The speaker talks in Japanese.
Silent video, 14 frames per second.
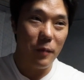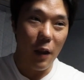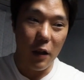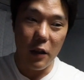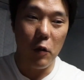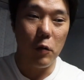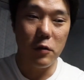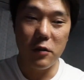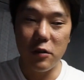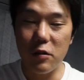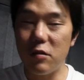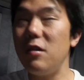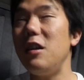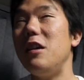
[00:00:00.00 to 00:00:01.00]
ら日本
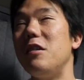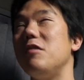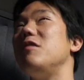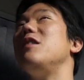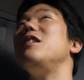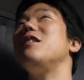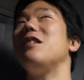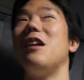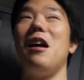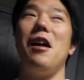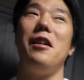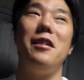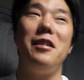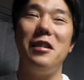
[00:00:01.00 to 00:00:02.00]
酒グイグイって
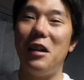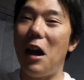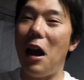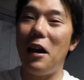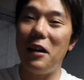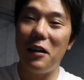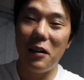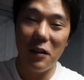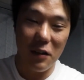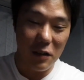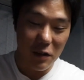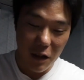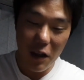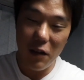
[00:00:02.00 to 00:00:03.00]
2杯
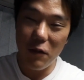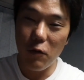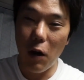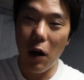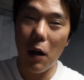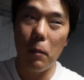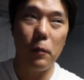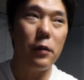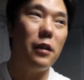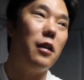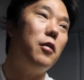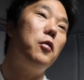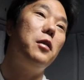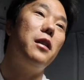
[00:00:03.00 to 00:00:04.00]
ね1カップ
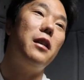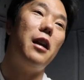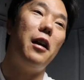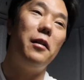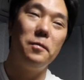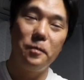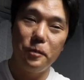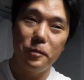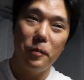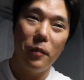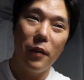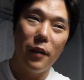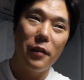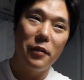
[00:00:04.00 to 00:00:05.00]
2個いって
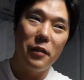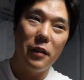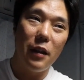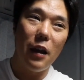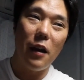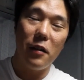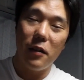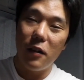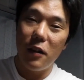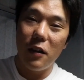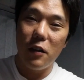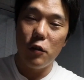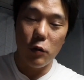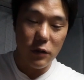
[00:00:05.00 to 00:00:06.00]
で
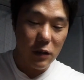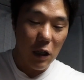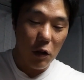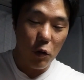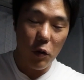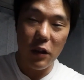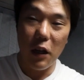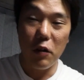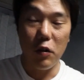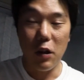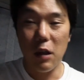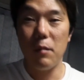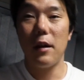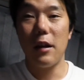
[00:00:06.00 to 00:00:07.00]
4時間後に出る
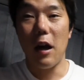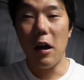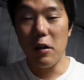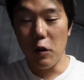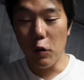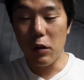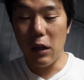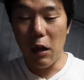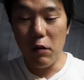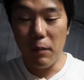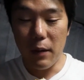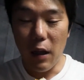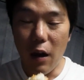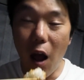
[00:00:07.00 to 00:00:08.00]
時にまだ寄ってる
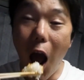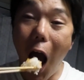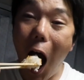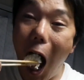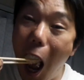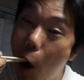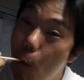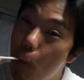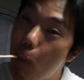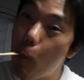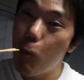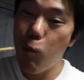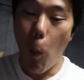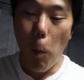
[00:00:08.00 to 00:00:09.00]
みたい
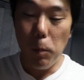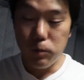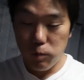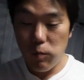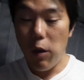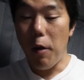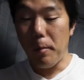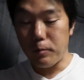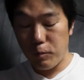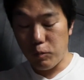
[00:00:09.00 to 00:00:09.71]
なね